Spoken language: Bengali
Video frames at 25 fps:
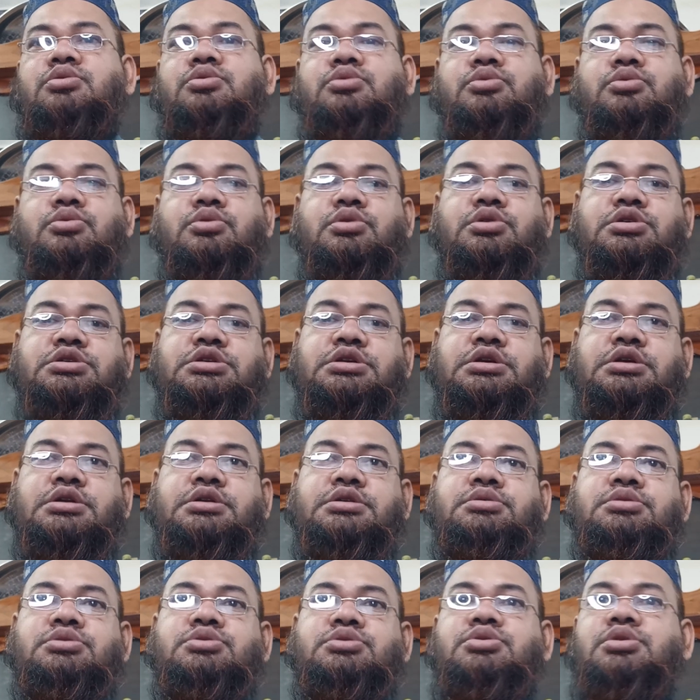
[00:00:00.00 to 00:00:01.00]
ও অসার
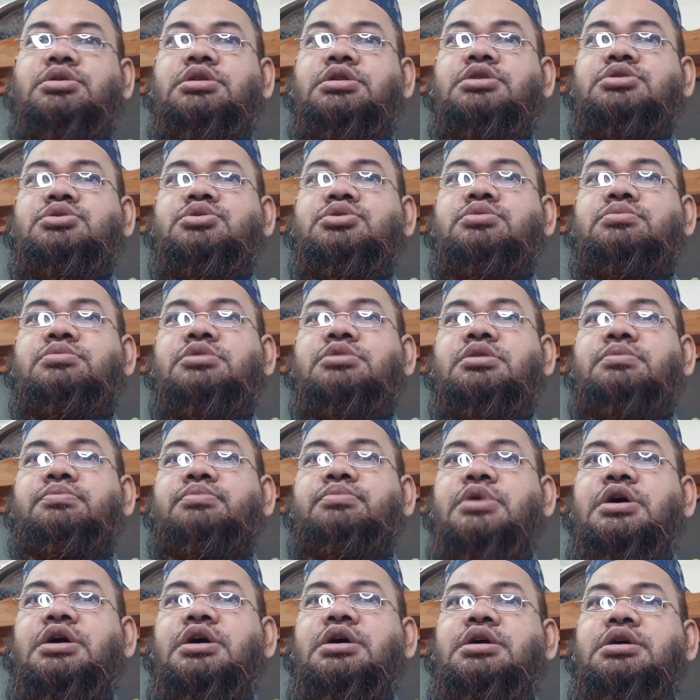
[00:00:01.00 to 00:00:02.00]
চলার সময়
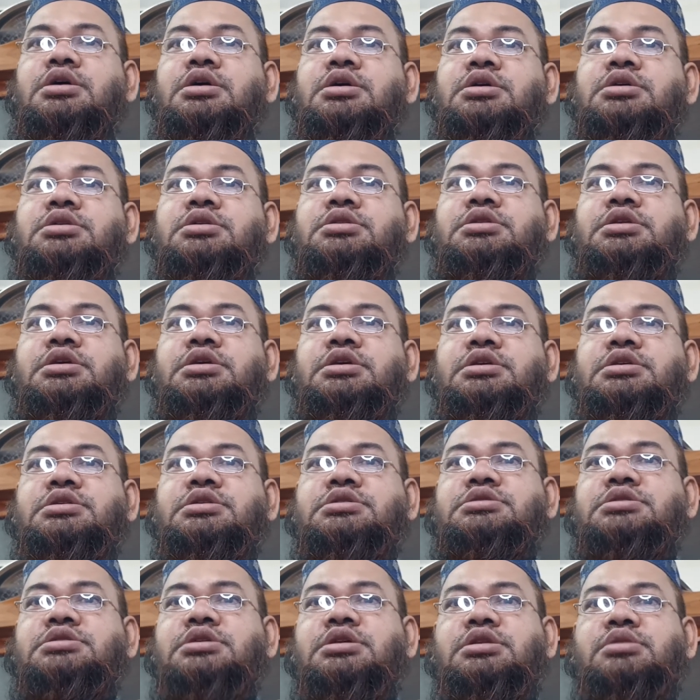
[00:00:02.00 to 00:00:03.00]
পা ঠিক
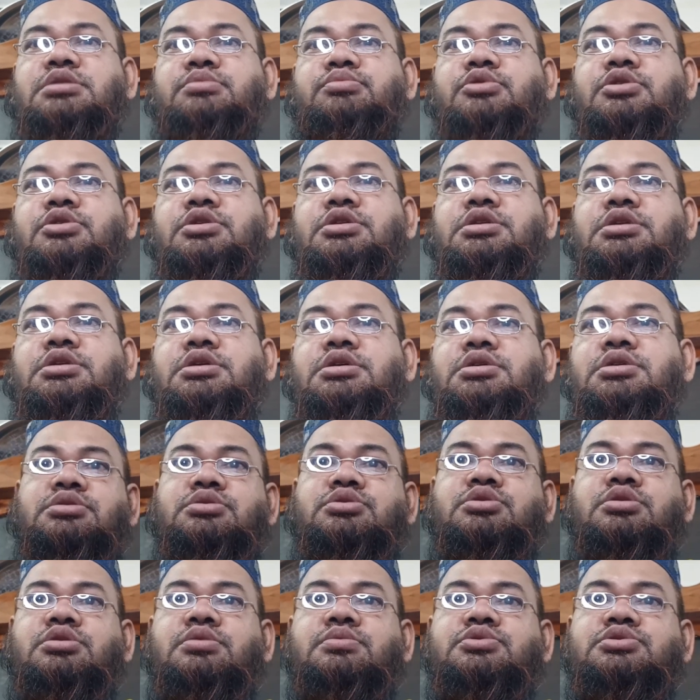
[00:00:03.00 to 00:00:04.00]
স্থানে পড়ে না
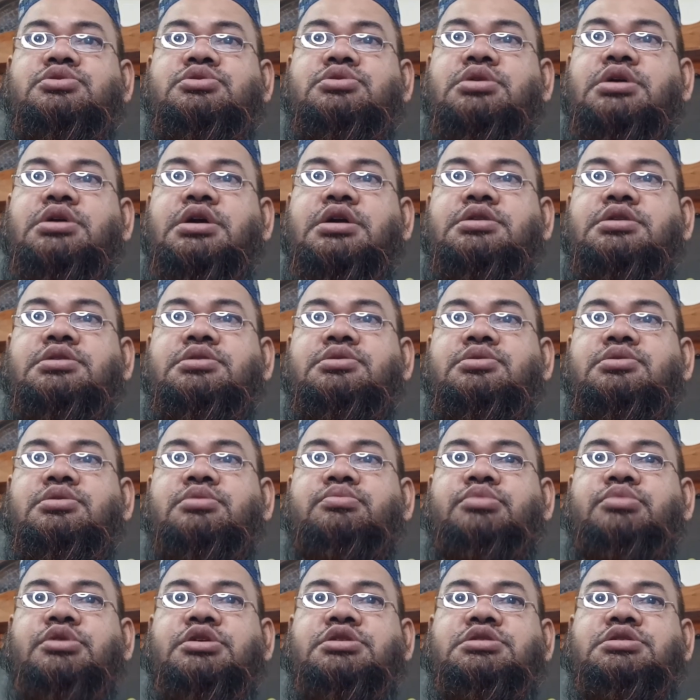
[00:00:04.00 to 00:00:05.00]
সমস্ত ওই
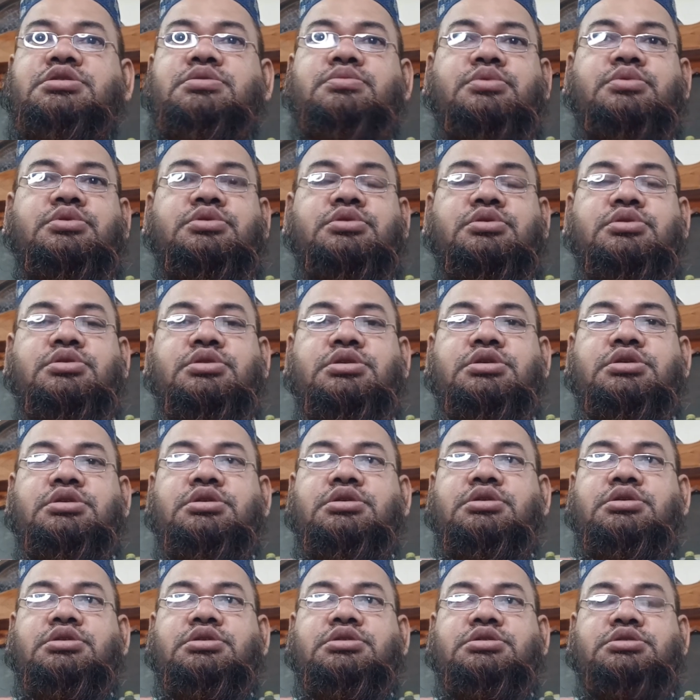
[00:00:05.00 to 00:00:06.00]
পেশি বন্ধনী
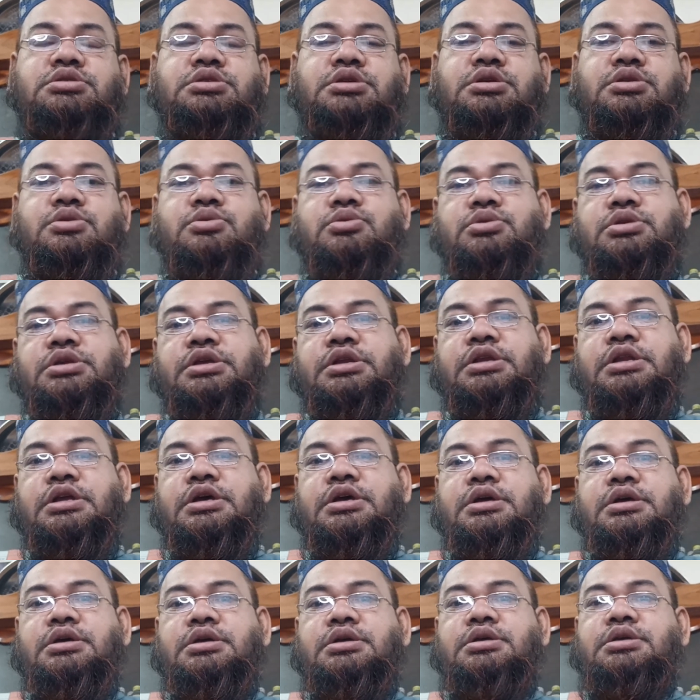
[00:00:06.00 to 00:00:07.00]
যেন ঢিলা